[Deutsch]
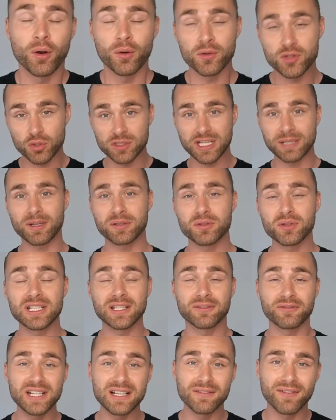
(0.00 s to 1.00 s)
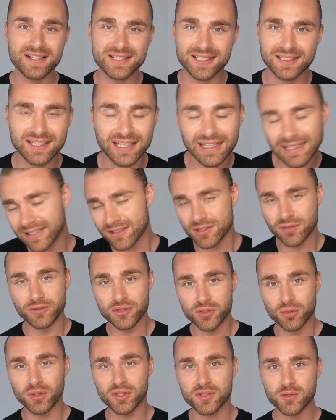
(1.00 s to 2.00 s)
und zudem natürlich viel Wasser trinken, ist
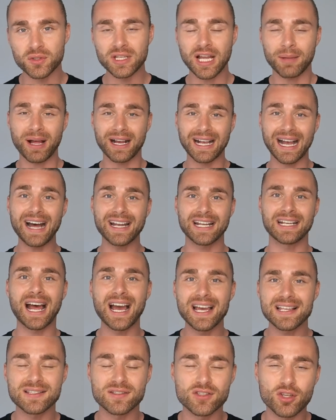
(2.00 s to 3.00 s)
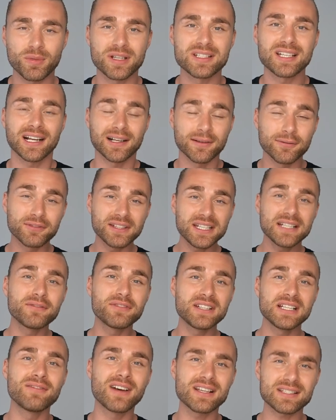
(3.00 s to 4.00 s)
sowieso gesund, aber gerade an heißen Sommertagen viel,
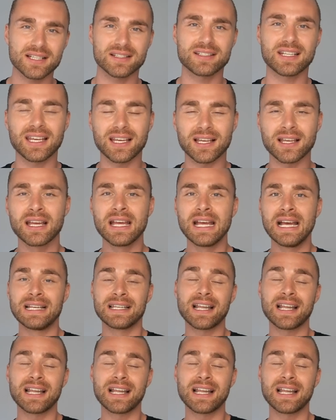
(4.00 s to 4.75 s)
viel Wasser trinken.